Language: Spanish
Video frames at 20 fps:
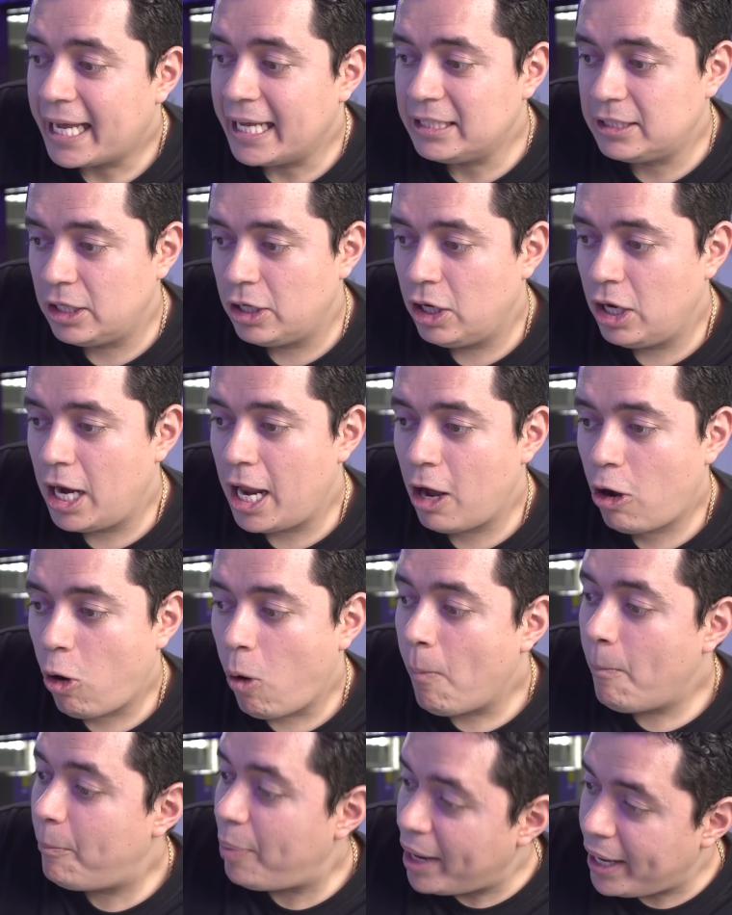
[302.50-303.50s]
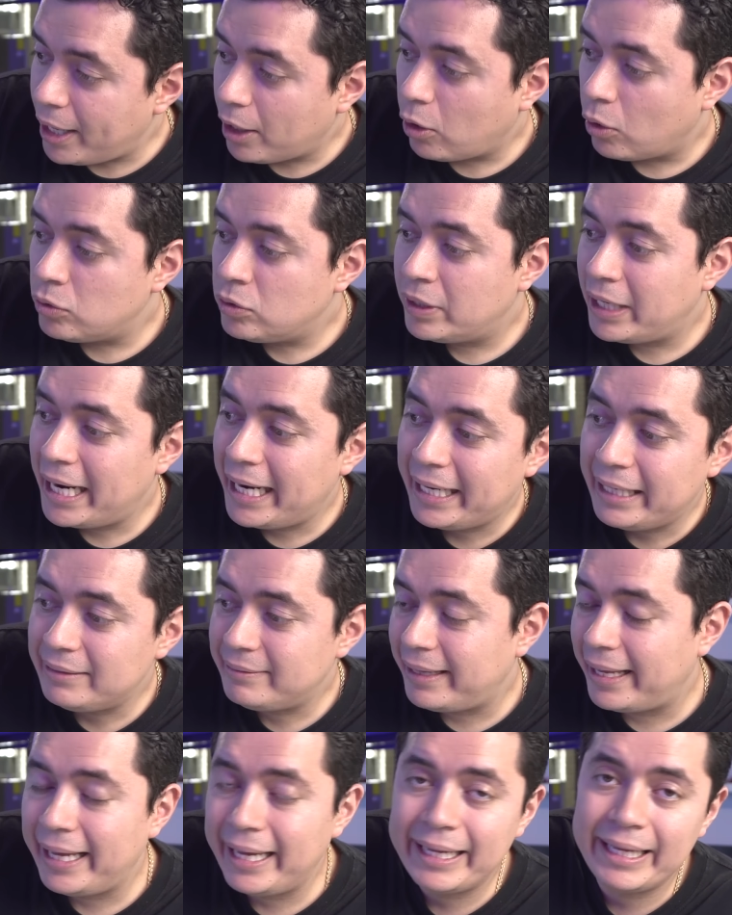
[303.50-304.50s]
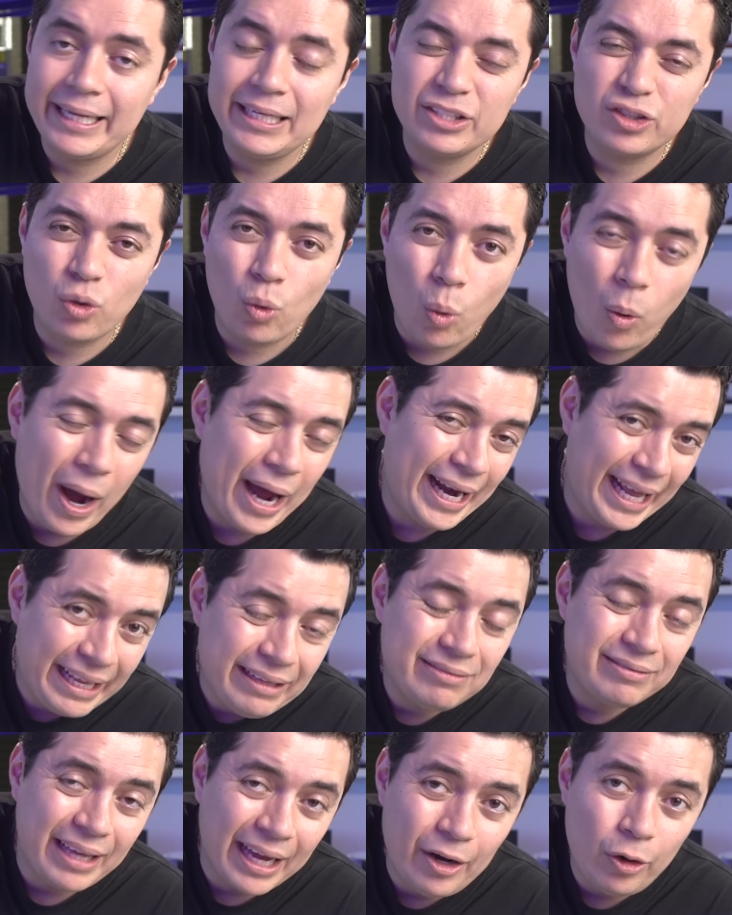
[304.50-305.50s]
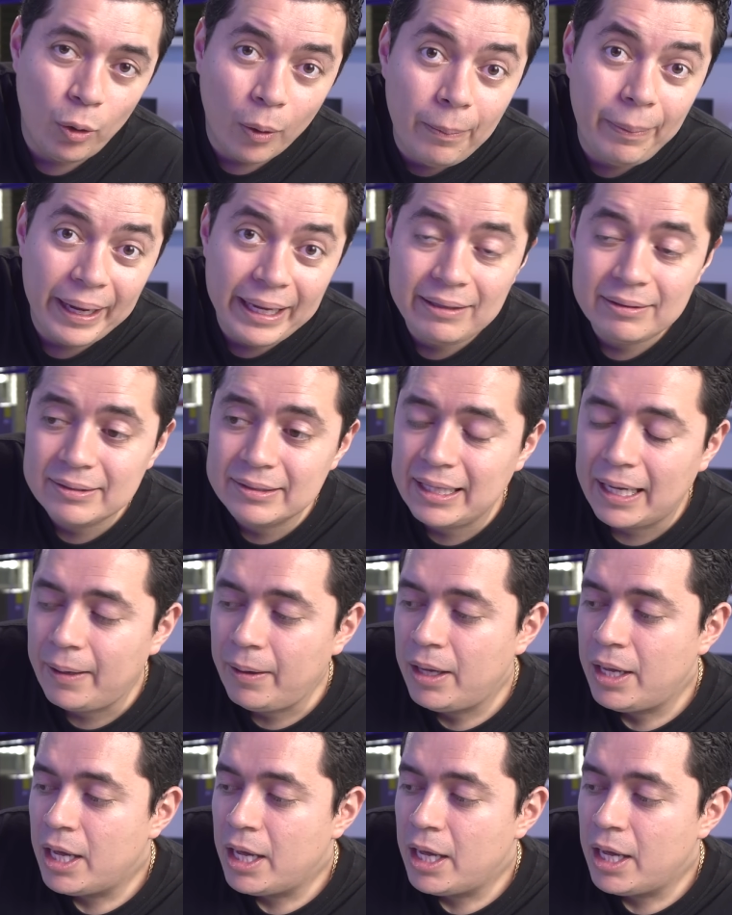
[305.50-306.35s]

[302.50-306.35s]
que si la comparan con una RTX 4090